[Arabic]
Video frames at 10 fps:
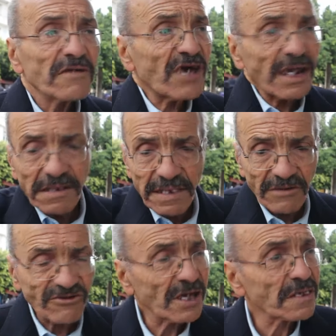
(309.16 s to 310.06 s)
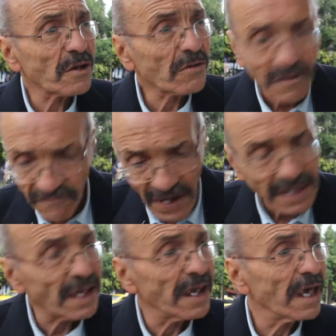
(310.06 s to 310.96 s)
جرحت ساشيه السكر
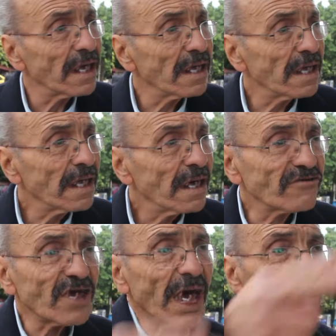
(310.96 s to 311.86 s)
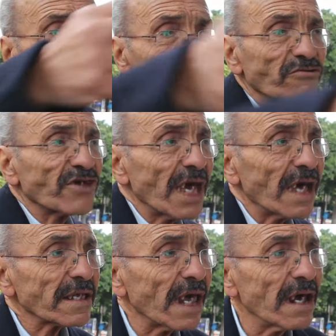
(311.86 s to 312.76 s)
تفرت لها جا
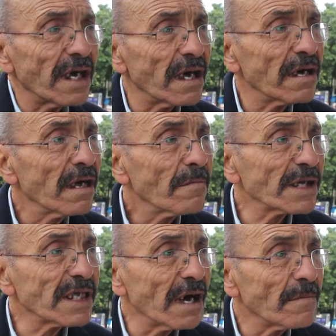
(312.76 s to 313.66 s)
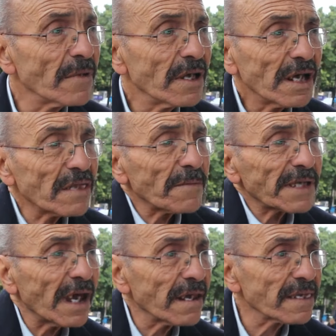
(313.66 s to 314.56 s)
السجيقات خلى مدام لازمك
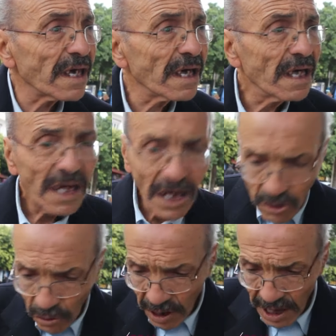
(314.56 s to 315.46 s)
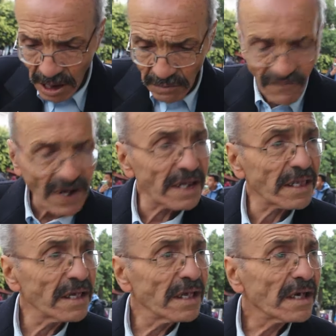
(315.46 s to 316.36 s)
تخلصها قالت له خويا وتفرت
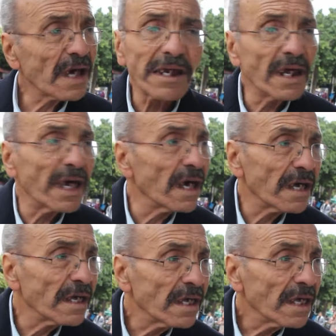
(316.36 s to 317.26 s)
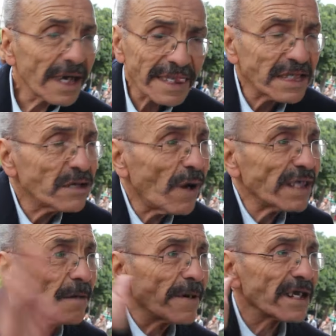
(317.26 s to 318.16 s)
قال لا خذيتي
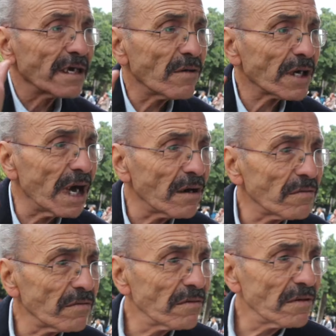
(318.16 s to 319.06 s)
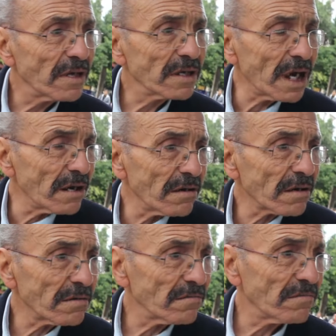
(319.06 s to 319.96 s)
وحده برك وكا يا نور
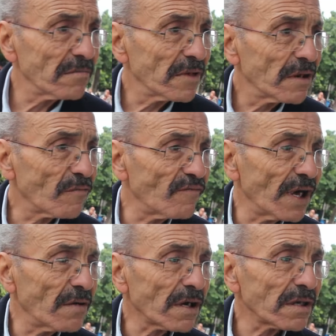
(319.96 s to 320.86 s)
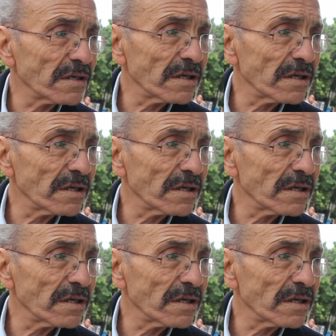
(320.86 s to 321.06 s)
وفيه الوقت